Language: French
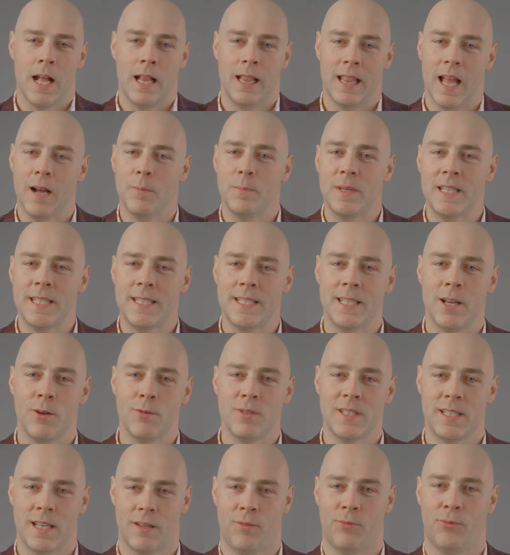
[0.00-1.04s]
L'ambition,
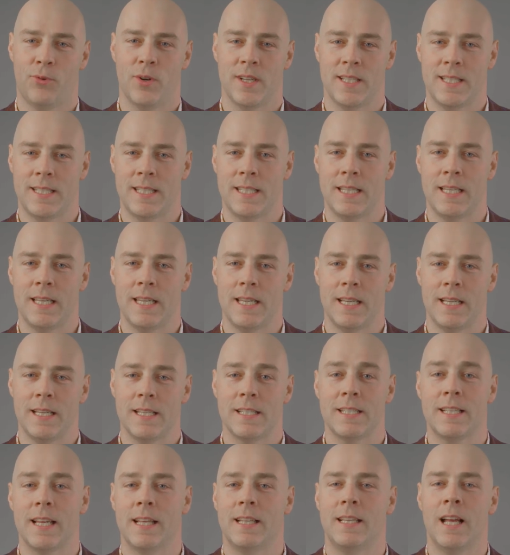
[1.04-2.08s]
cette fois-ci,
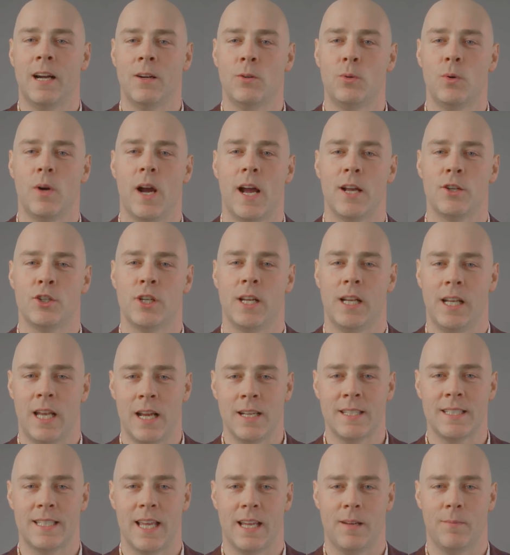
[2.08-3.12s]
c'est d'encourager
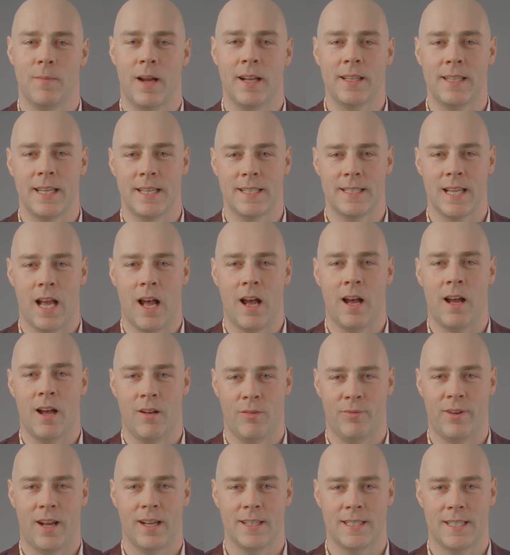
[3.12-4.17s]
l'enseignement des arts en
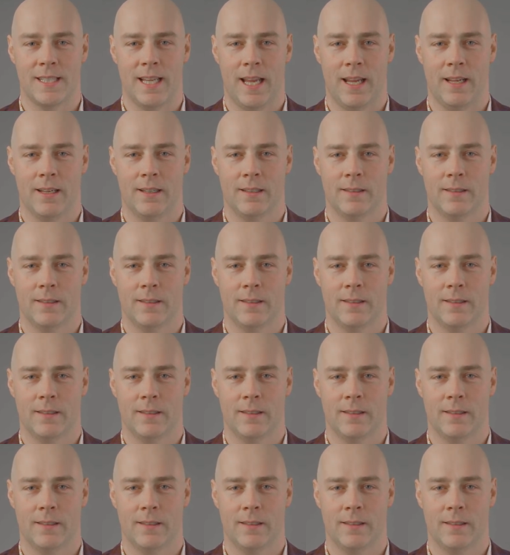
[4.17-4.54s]
français.